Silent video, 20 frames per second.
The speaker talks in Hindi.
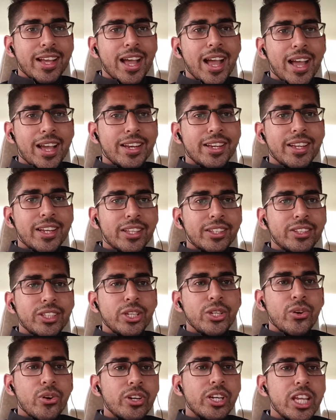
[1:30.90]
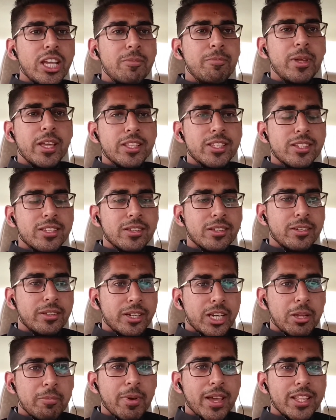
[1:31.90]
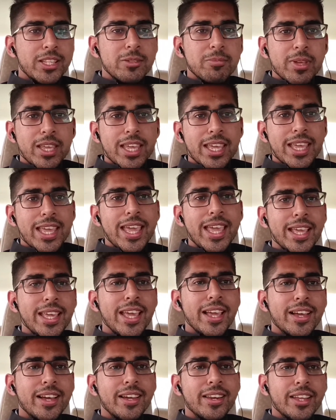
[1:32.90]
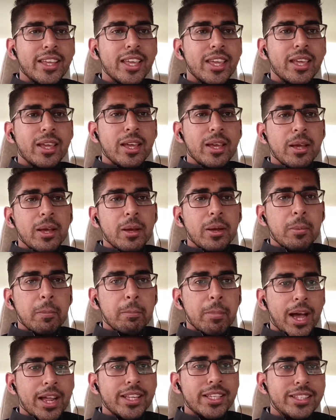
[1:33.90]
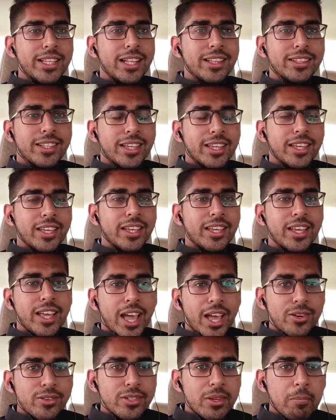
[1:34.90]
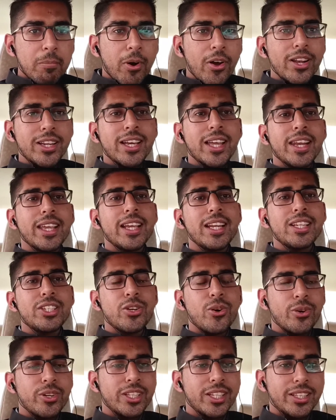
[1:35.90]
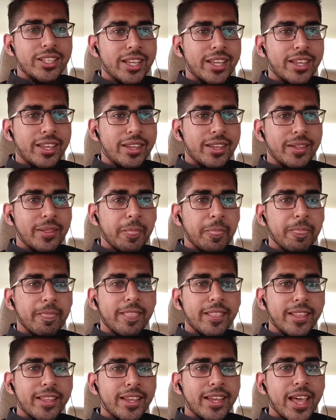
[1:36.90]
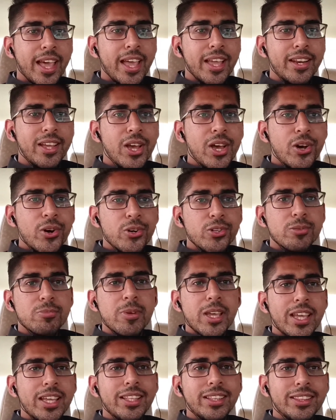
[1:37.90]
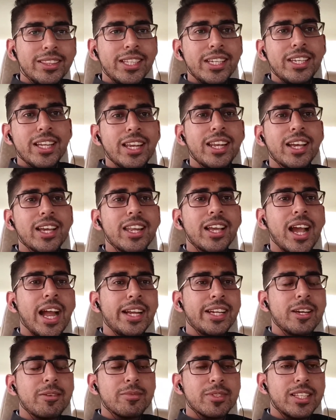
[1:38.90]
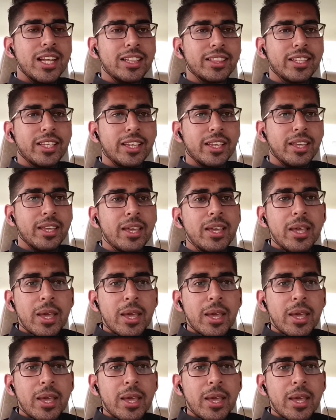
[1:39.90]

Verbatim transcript: एंड तीनों टी पैंस टी पैंस में एक एक करके पानी डालते हैं एंड उसे बॉईल करने के लिए छोड़ देते हैं एंड उसमें तीन अलग अलग आइटम्स डालते हैं